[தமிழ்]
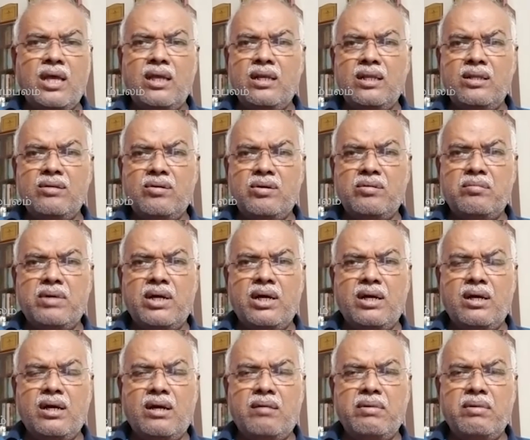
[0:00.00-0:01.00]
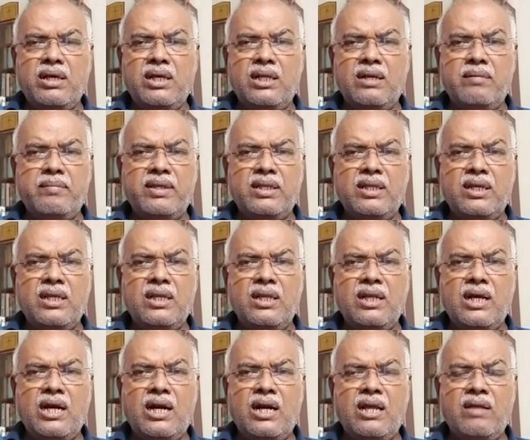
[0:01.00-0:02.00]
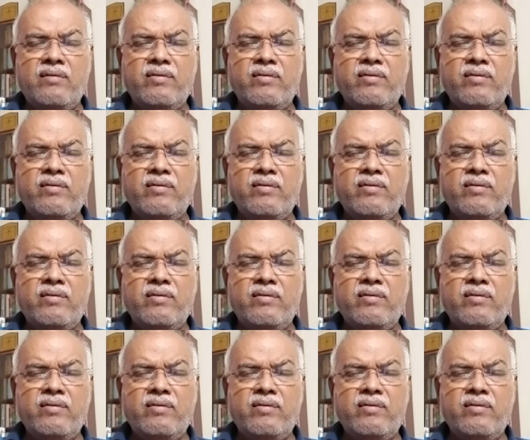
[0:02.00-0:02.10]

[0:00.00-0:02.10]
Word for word: அதுலேருந்து வருமா அப்படிங்கிறது நமக்கு தெரியாது இல்லை க